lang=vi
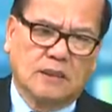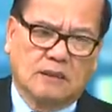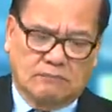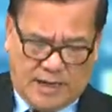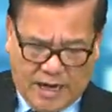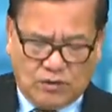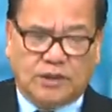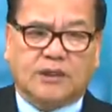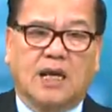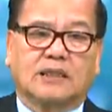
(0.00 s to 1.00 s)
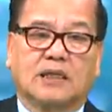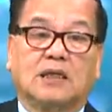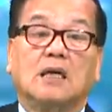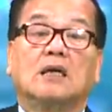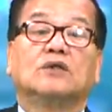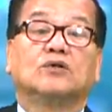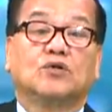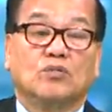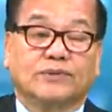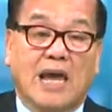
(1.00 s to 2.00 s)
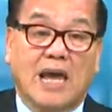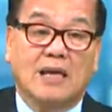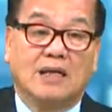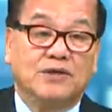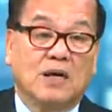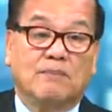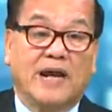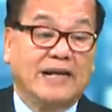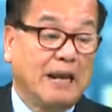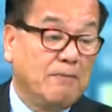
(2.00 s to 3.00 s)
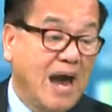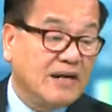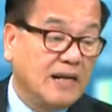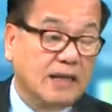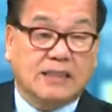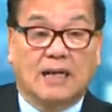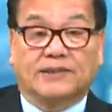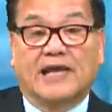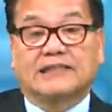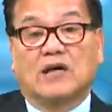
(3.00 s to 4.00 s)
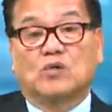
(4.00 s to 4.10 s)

Mà nếu như thế thì chúng ta nước Mỹ lại bán hết cả tài sản